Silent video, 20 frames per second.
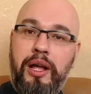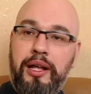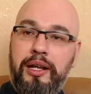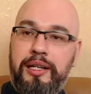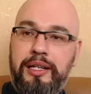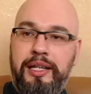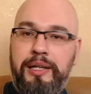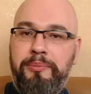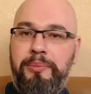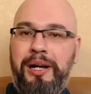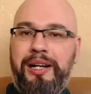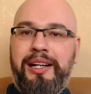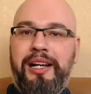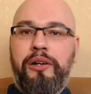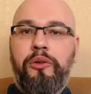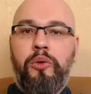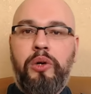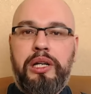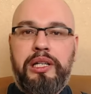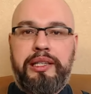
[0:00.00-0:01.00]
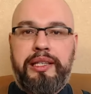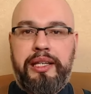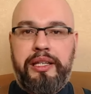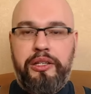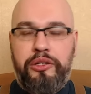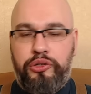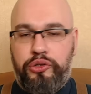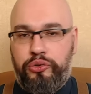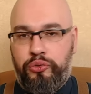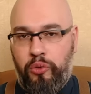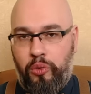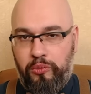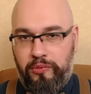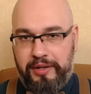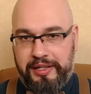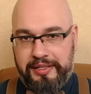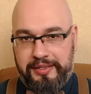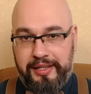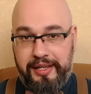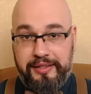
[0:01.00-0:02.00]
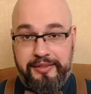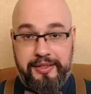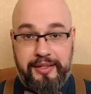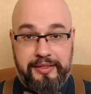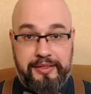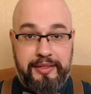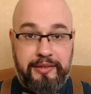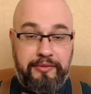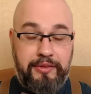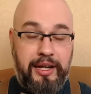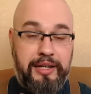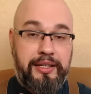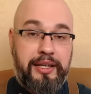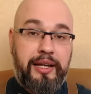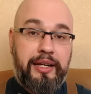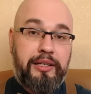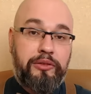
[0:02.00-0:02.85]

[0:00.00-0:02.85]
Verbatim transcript: либо какое-то еще у вас есть основание,